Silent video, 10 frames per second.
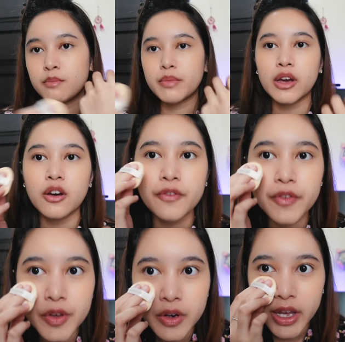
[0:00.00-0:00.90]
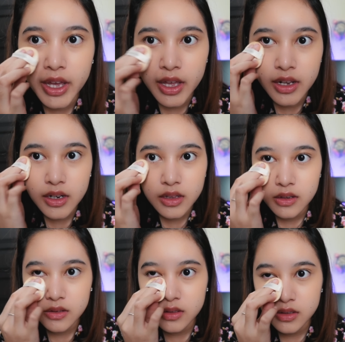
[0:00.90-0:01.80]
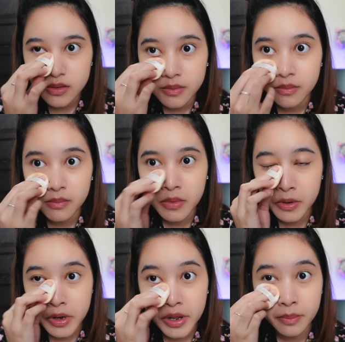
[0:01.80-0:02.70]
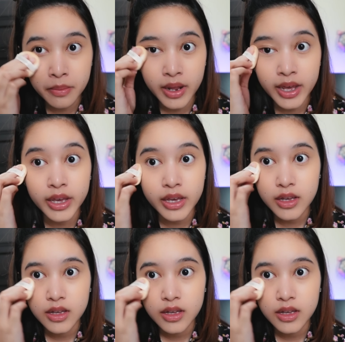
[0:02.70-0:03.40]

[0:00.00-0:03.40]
back of your hand terus baru di apply